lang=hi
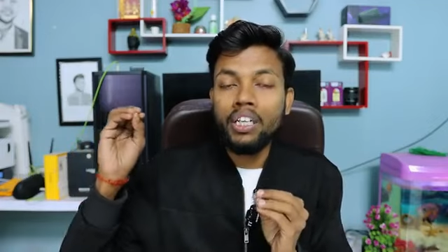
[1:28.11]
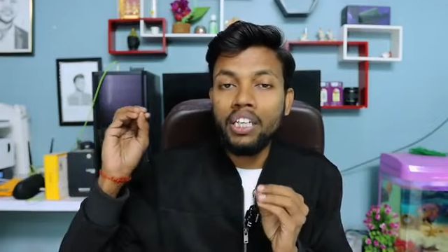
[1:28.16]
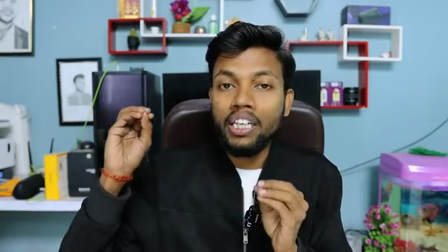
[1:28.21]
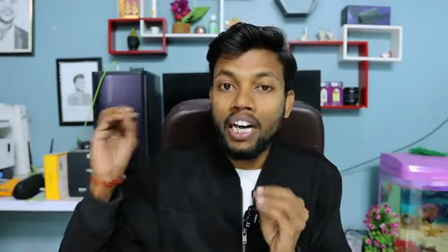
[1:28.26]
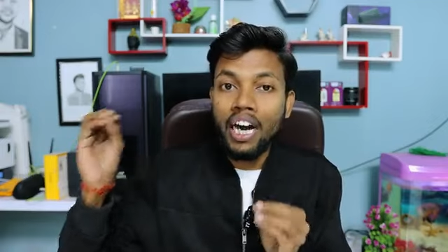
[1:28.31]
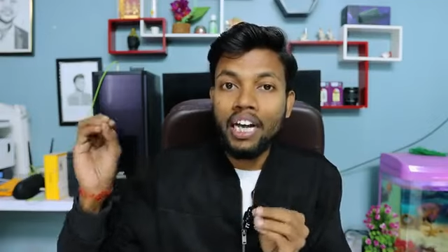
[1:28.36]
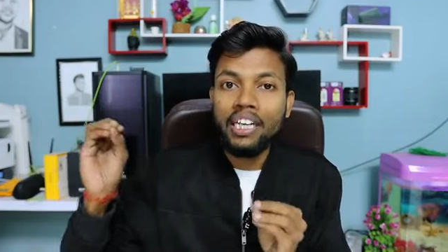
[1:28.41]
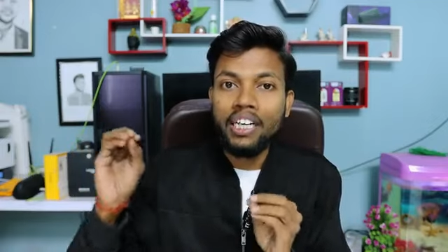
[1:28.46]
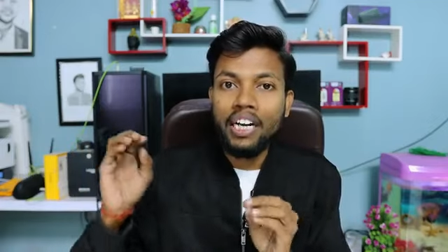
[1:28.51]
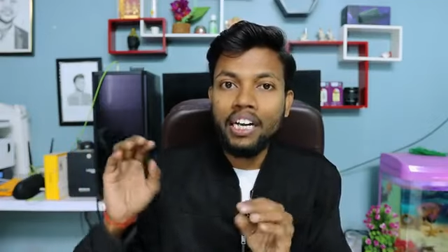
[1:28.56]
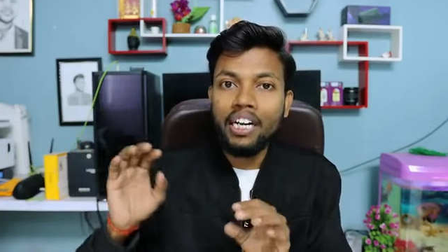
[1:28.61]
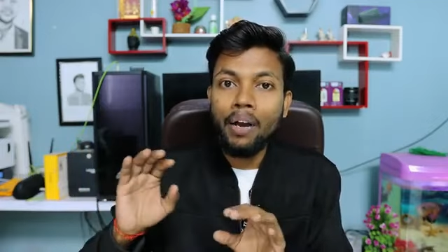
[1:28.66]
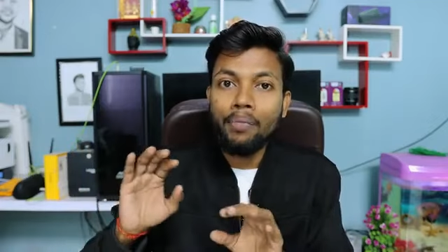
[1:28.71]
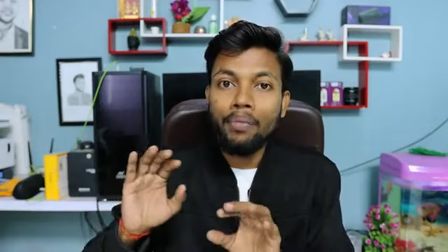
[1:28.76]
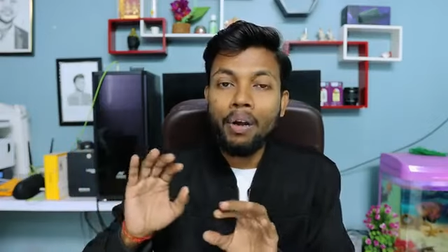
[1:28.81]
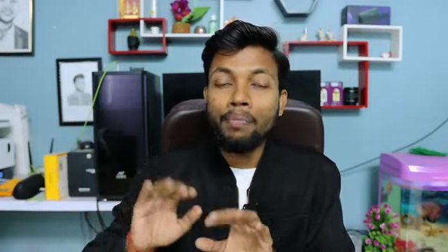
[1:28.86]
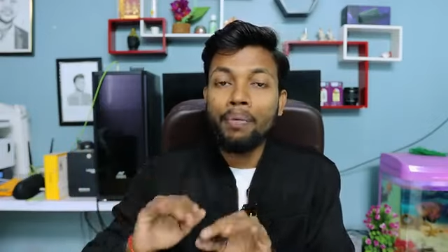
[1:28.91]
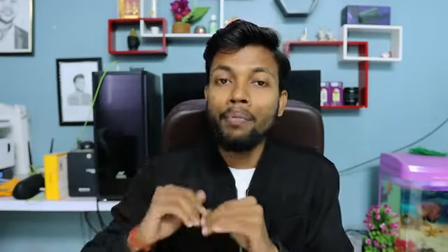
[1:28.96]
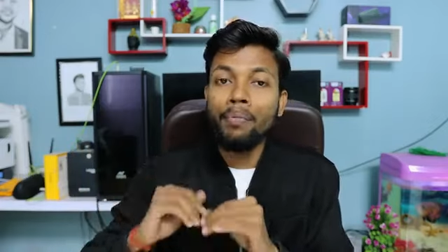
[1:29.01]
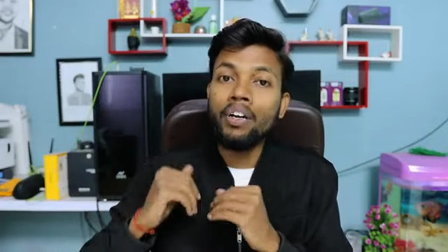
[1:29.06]
पे दिखा देगा कि
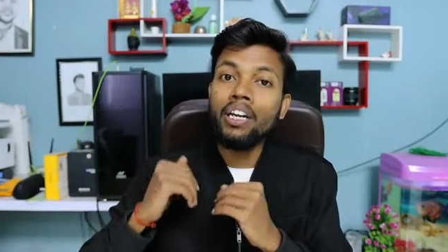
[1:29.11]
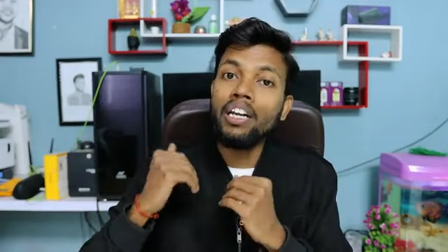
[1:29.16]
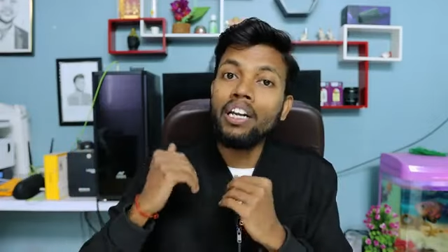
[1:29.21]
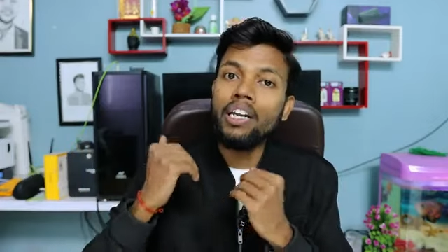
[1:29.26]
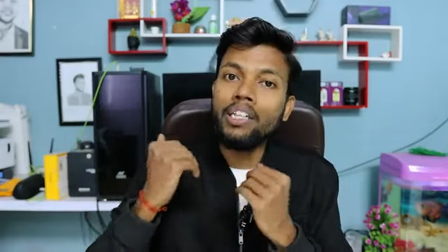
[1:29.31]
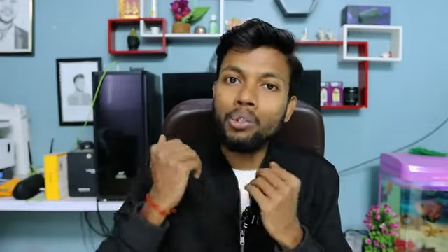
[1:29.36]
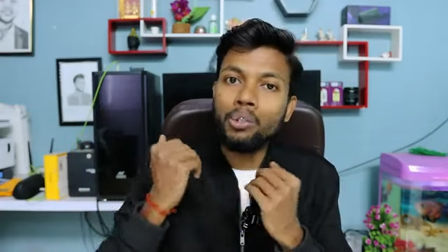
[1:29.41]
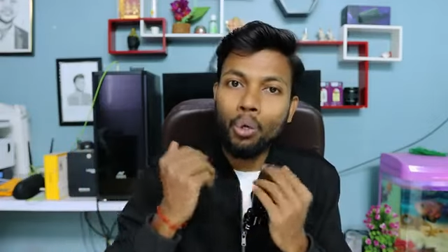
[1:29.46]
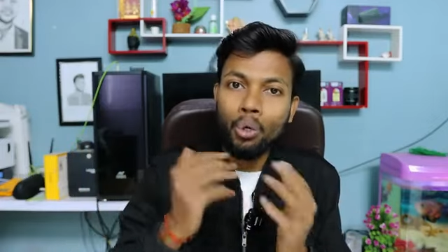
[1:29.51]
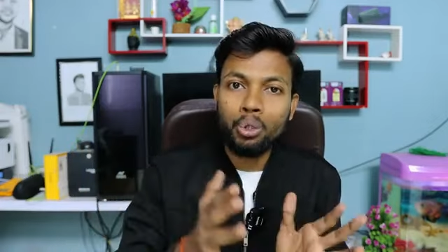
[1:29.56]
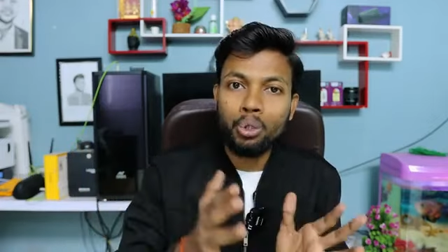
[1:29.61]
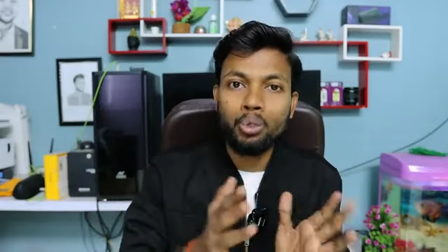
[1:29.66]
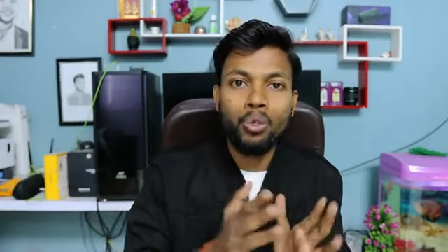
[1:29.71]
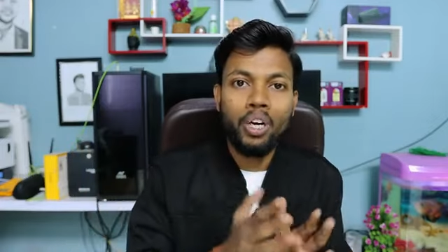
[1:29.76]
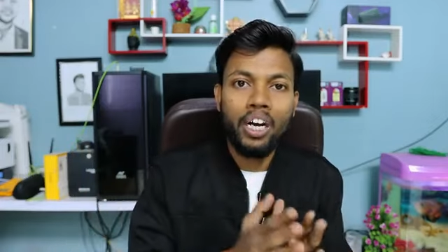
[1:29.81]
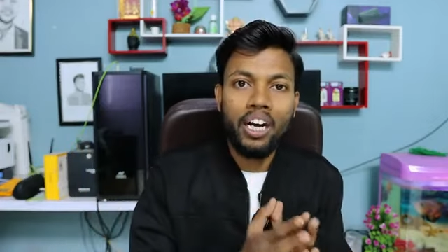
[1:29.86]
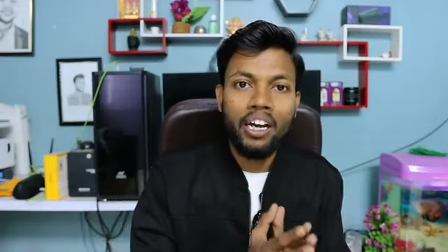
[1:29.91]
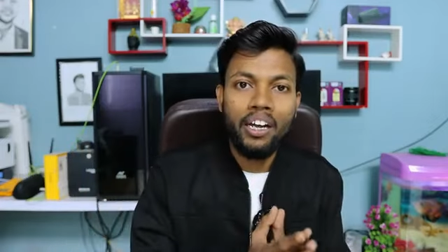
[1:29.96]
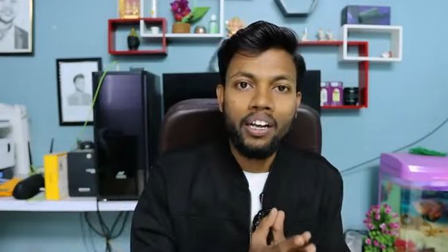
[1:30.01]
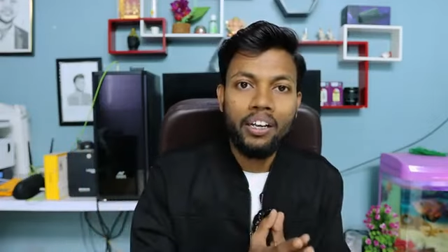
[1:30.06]
आपका पेमेंट रिलीज हो
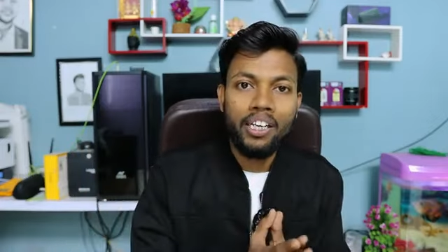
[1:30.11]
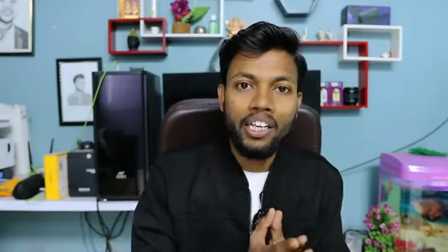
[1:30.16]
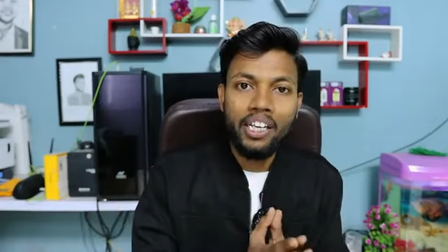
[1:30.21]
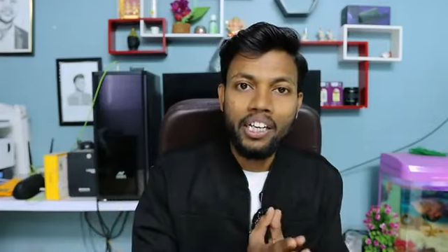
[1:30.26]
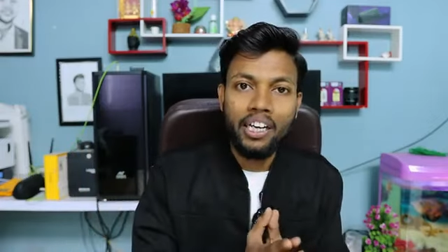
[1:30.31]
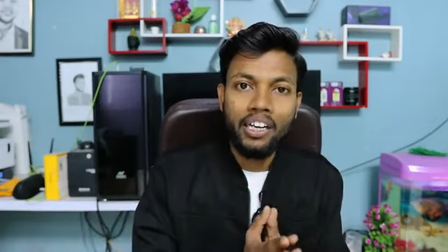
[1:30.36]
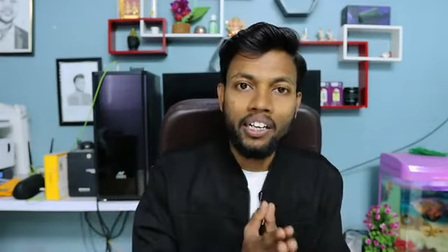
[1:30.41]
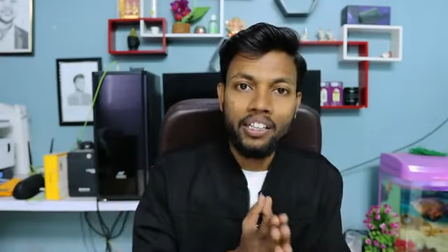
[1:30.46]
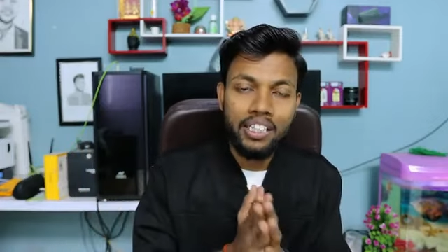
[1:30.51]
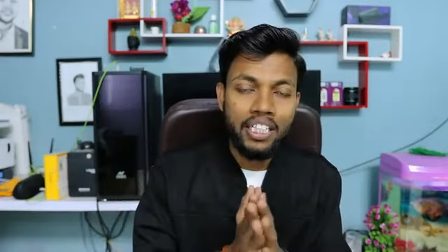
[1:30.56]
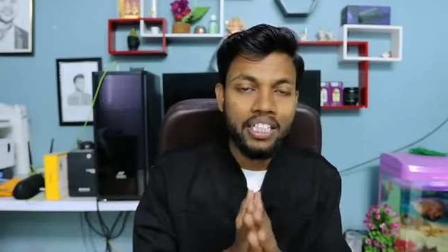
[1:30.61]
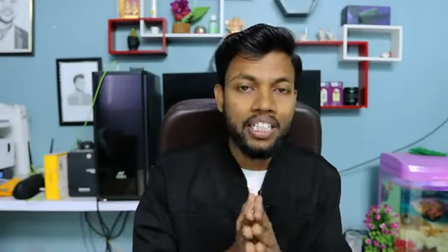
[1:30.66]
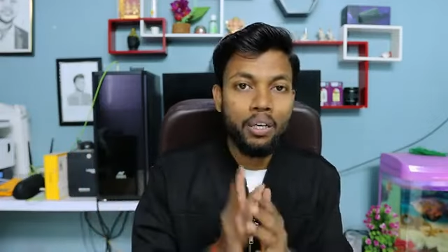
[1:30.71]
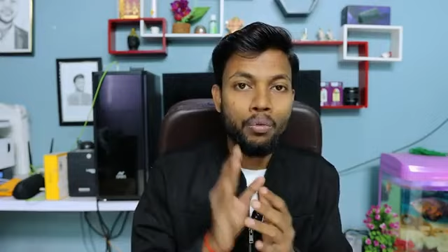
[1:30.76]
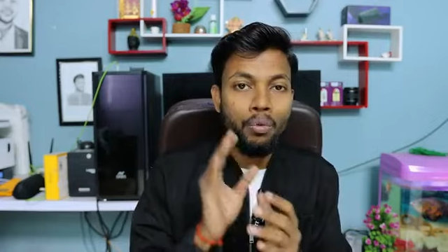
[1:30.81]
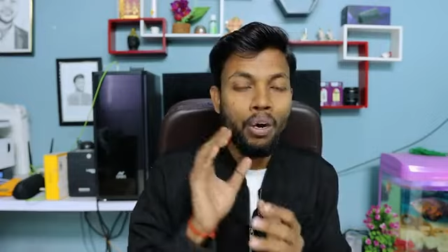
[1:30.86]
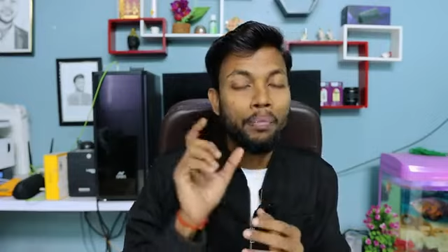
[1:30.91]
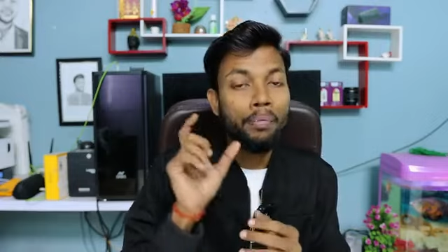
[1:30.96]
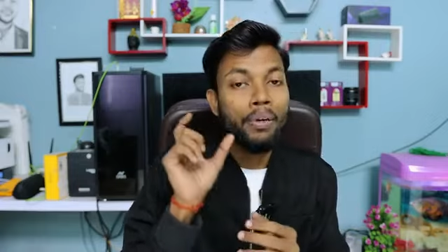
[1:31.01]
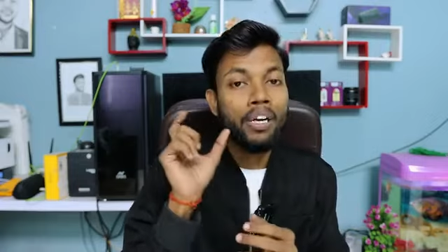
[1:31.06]
चुका है ठीक है
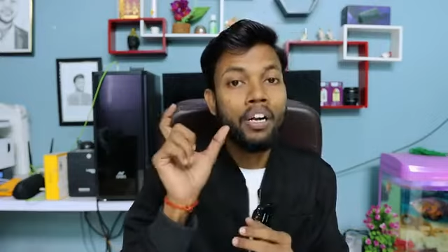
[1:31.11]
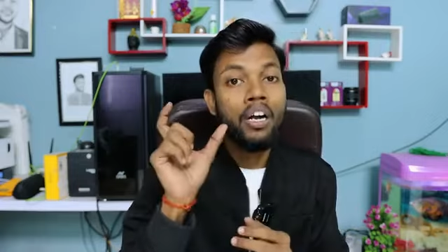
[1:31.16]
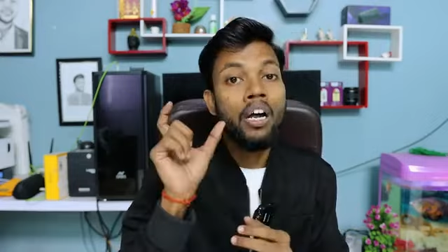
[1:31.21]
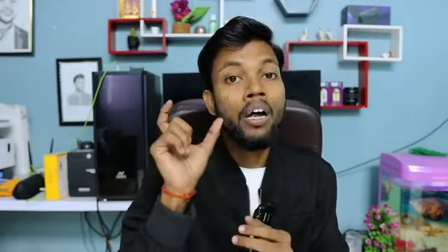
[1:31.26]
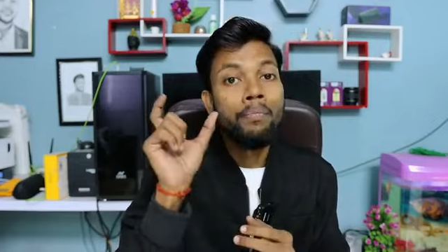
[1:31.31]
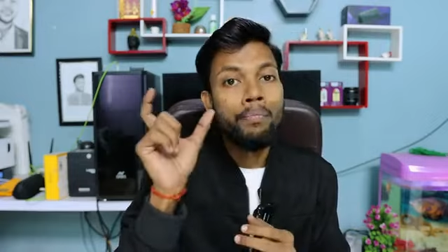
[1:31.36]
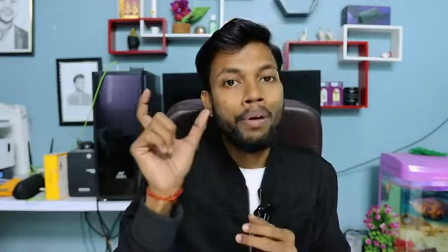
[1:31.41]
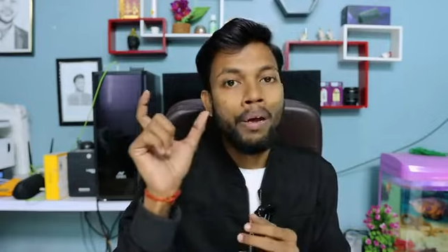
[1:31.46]
जैसे कि वहाँ पर